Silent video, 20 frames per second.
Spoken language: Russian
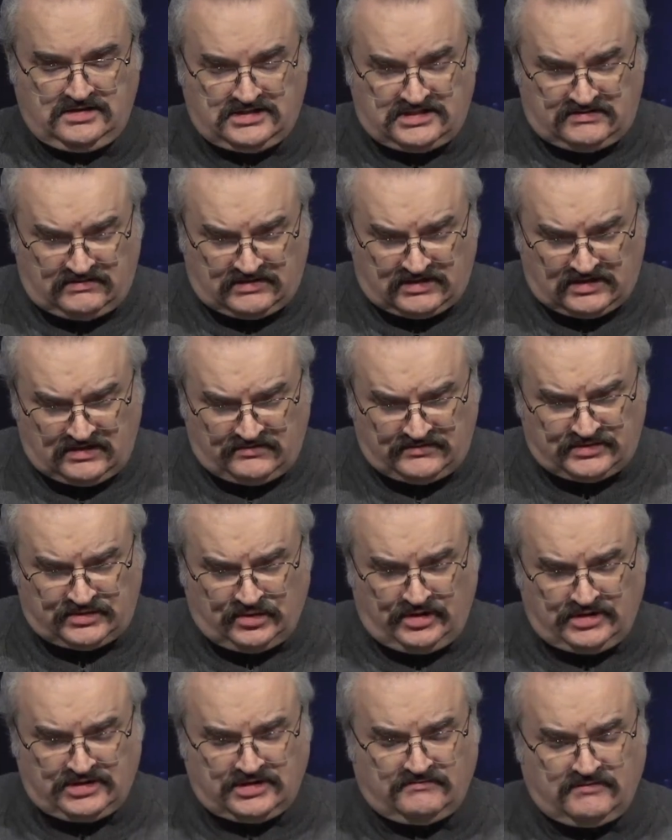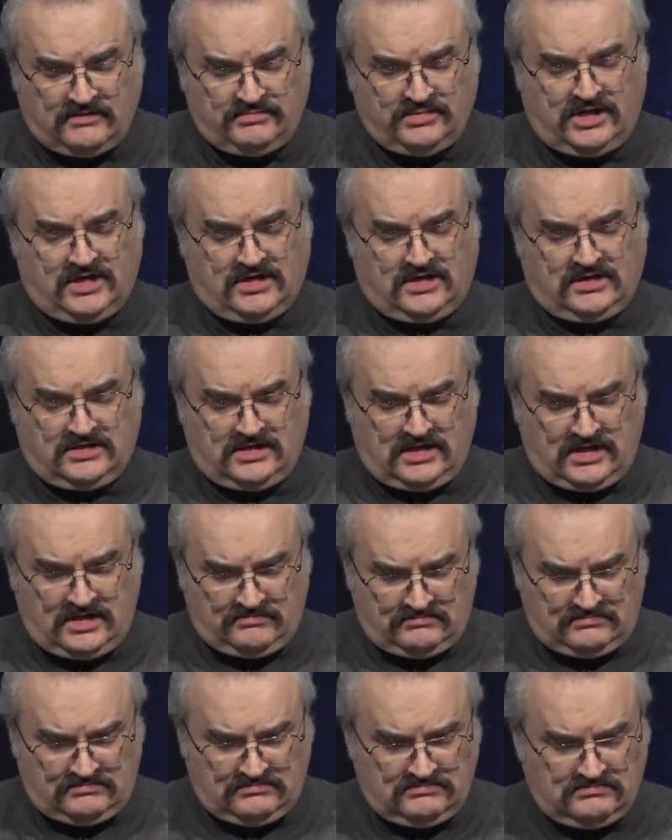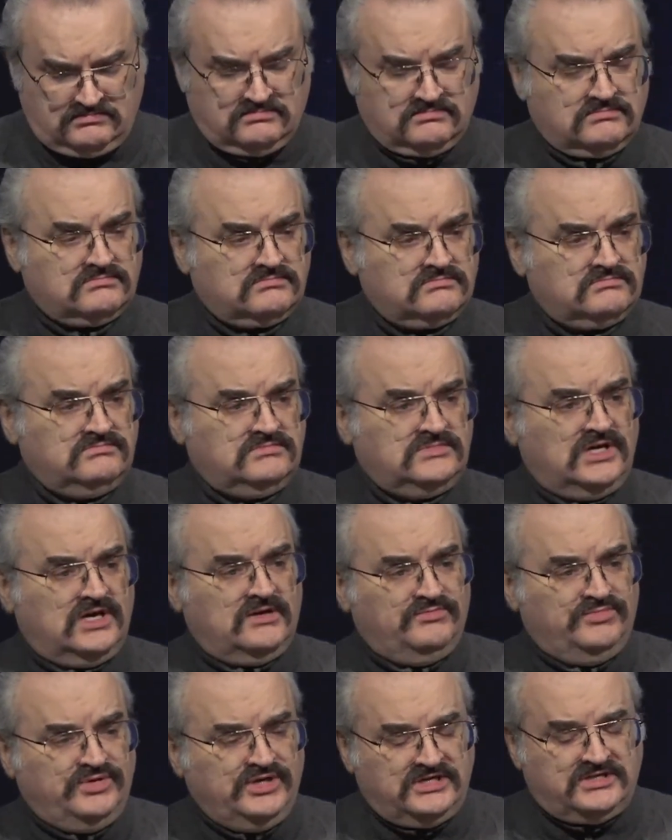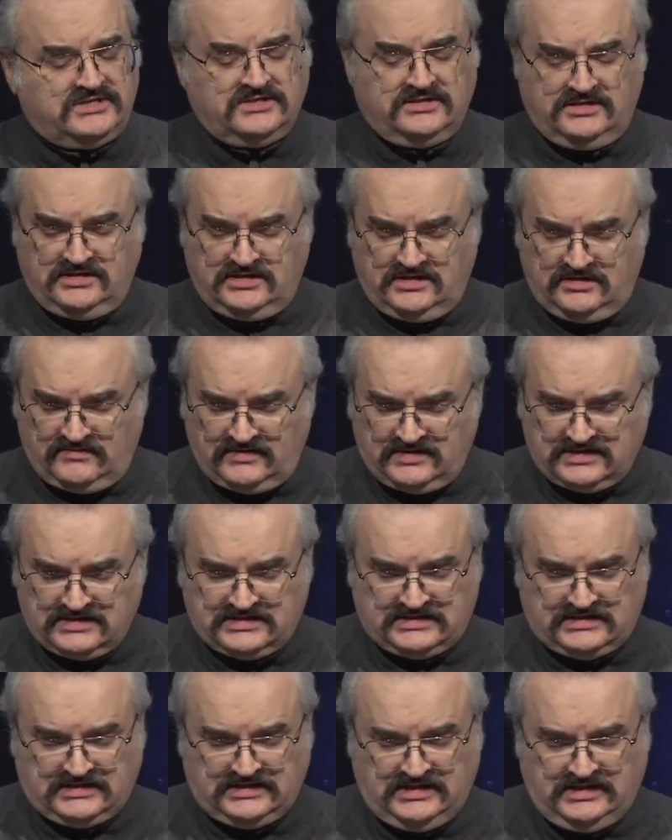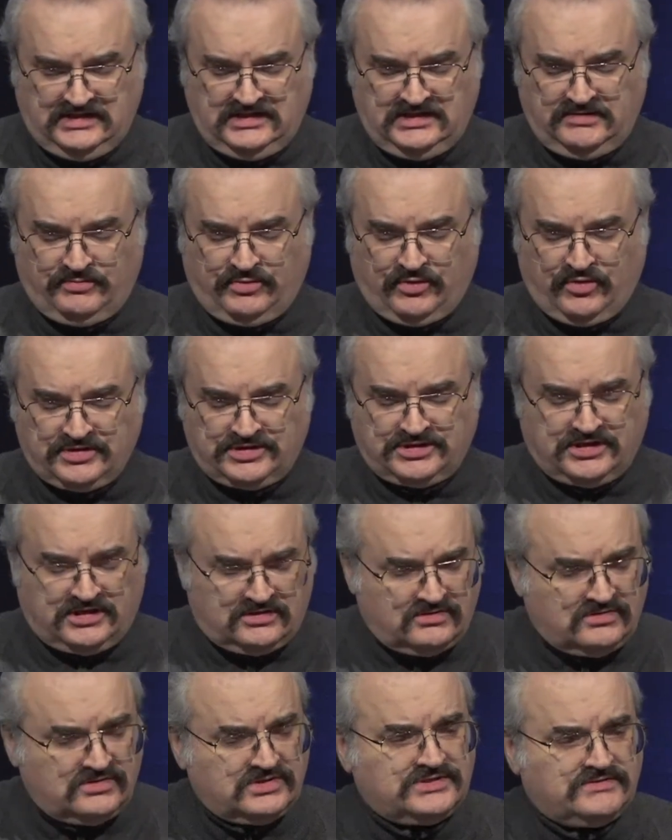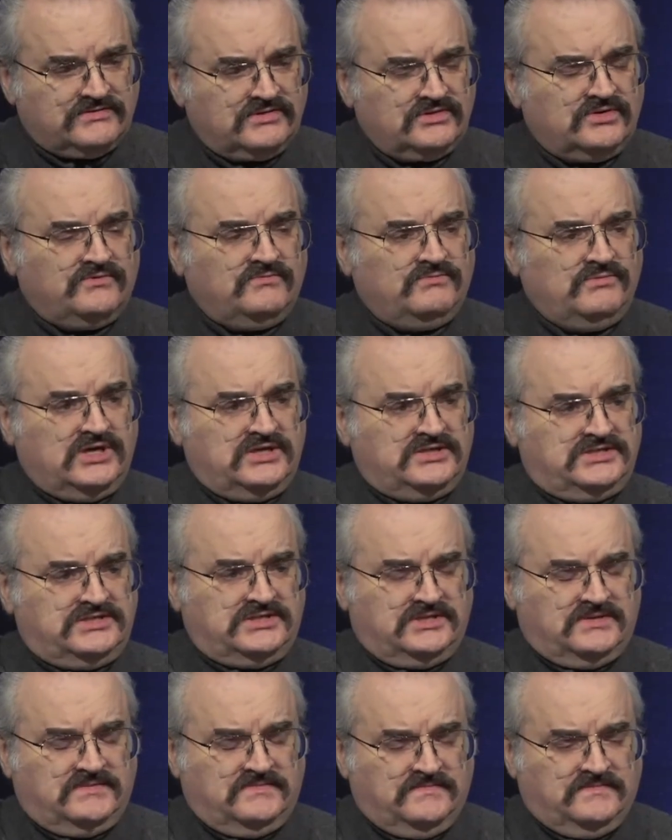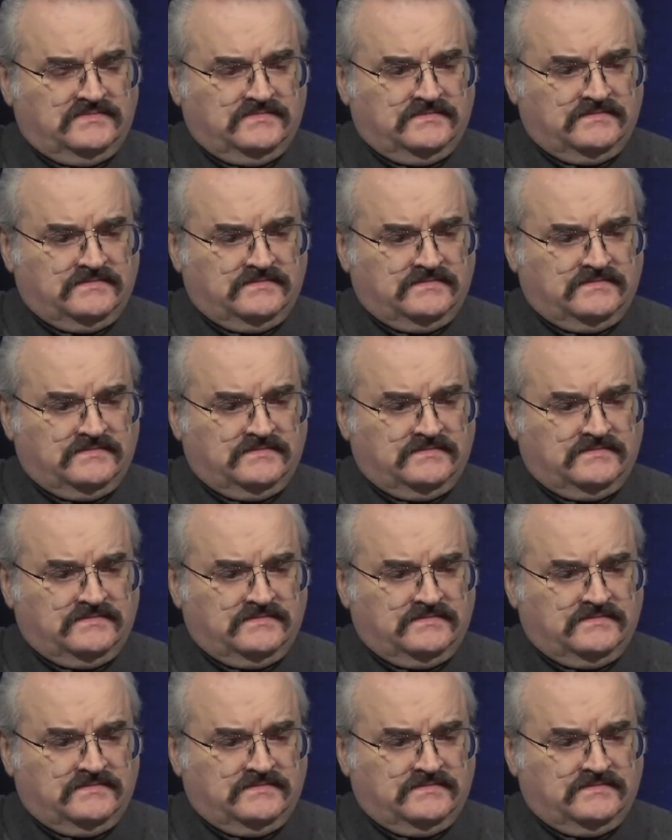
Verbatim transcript: Действительно, все это во благо нам, и обители, и венцы, и прочее, оно на своем месте.